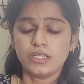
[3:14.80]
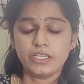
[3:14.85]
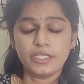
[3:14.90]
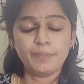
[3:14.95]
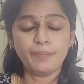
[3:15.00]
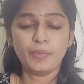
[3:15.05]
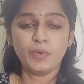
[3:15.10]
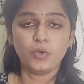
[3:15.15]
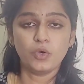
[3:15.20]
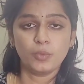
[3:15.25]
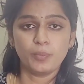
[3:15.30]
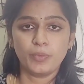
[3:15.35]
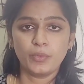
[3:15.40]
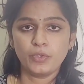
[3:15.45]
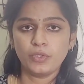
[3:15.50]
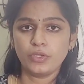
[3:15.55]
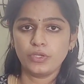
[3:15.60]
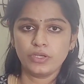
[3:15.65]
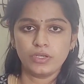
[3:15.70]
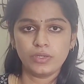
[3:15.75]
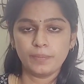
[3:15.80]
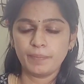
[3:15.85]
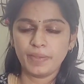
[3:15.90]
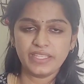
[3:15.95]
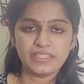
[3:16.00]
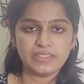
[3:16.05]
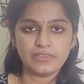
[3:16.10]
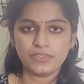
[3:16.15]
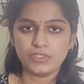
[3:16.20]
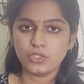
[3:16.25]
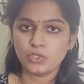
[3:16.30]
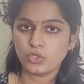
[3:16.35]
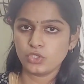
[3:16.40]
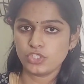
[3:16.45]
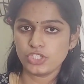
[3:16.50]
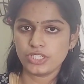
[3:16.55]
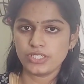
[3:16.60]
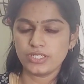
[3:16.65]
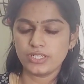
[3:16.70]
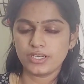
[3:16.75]
இப்போ உங்கள் பொண்ணு பேத்தி வந்து
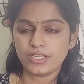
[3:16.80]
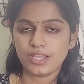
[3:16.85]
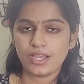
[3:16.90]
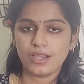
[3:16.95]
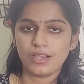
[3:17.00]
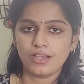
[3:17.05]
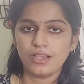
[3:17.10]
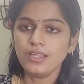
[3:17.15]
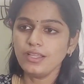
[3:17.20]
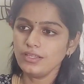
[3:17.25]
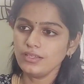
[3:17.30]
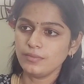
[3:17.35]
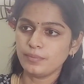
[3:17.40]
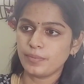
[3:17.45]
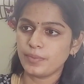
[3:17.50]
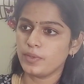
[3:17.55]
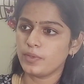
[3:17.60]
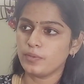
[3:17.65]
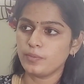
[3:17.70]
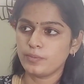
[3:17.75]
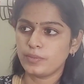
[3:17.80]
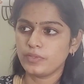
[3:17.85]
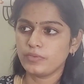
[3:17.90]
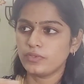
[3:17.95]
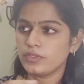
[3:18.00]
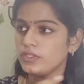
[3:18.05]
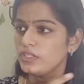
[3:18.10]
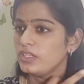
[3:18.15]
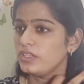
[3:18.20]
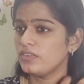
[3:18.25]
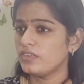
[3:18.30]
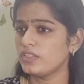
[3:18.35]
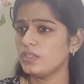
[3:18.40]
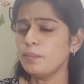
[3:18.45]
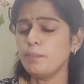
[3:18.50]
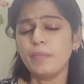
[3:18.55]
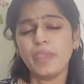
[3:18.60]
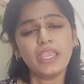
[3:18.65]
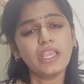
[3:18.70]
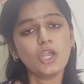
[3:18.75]
கொச்சின்ல இருக்காங்க இப்போ இப்போ இனி
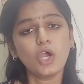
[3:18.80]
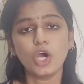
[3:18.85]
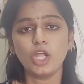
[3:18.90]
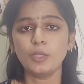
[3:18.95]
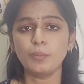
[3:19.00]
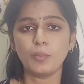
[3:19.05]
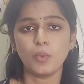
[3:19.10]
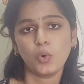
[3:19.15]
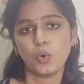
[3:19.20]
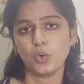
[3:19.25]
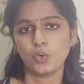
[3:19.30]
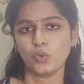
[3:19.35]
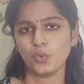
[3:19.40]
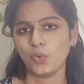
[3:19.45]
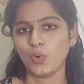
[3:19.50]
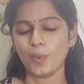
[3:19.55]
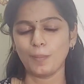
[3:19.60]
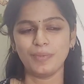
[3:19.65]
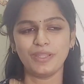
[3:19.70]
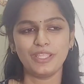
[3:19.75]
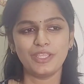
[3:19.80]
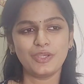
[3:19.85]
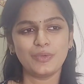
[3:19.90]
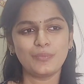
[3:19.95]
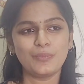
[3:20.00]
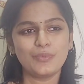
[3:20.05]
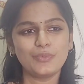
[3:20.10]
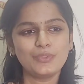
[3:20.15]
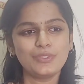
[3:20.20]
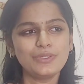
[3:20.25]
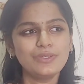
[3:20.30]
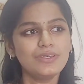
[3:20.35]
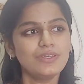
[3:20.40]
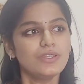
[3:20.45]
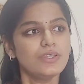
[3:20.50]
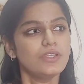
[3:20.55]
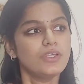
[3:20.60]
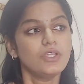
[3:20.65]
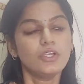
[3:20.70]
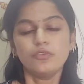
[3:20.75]
வந்து பெங்கால் போகணும் அப்படிங்கும்போது
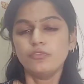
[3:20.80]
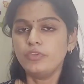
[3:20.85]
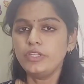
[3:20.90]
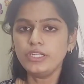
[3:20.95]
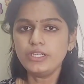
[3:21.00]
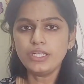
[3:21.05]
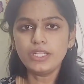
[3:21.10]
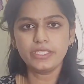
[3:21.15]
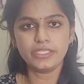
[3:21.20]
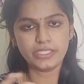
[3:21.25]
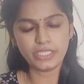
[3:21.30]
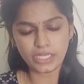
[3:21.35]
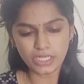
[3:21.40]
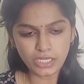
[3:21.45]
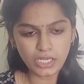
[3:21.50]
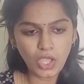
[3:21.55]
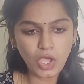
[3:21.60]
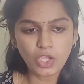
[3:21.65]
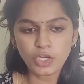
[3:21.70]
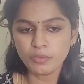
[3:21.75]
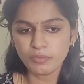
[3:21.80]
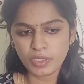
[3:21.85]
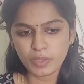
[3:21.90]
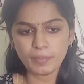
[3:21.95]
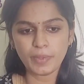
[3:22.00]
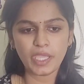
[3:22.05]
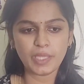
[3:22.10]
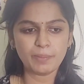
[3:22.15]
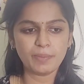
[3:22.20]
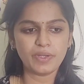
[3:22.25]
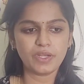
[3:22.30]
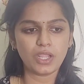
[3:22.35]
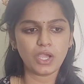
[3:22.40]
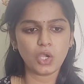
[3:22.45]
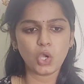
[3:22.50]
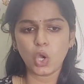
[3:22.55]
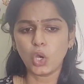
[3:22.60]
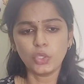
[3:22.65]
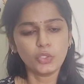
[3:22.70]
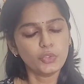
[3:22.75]
வீட்டில் எல்லாருமே
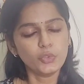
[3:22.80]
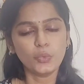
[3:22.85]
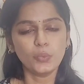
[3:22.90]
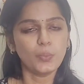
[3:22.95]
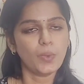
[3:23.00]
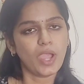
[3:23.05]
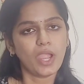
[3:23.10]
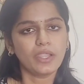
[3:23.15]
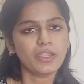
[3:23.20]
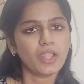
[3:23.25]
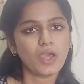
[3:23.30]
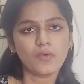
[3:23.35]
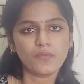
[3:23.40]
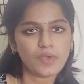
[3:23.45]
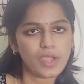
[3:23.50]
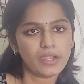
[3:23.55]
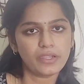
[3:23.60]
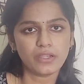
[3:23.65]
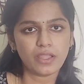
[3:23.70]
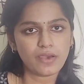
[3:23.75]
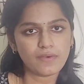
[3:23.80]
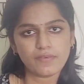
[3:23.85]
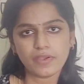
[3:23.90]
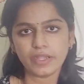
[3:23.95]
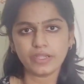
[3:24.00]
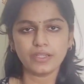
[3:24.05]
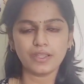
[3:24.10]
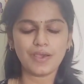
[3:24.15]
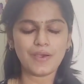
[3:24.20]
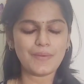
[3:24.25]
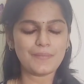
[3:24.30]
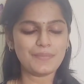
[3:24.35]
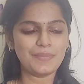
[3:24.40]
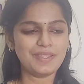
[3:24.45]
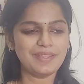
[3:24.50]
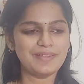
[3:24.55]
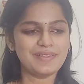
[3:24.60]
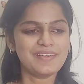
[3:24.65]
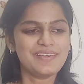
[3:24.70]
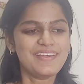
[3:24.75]
பயப்படுறாங்க ஐயோ வேண்டாம் வேண்டாம் வேண்டாம்
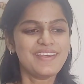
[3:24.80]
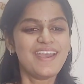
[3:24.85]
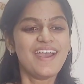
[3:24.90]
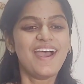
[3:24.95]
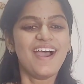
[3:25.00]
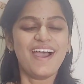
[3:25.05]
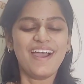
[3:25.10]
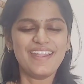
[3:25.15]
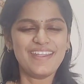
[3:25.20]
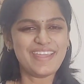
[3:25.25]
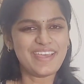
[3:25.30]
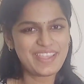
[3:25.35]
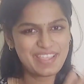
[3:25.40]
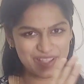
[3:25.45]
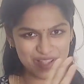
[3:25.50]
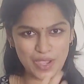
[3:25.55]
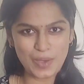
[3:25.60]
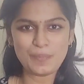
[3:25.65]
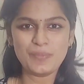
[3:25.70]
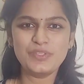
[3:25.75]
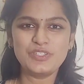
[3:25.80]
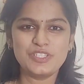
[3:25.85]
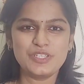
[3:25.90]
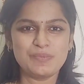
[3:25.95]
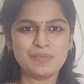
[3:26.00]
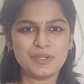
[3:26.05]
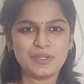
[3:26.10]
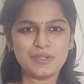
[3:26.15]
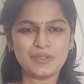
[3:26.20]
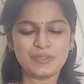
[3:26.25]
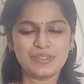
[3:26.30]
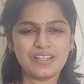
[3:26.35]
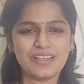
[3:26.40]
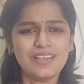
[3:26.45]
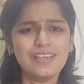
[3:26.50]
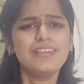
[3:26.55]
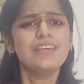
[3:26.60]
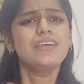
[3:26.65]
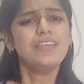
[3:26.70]
அப்படின்னு ஆனால் எங்கள் அப்பச்சி மட்டும்தான்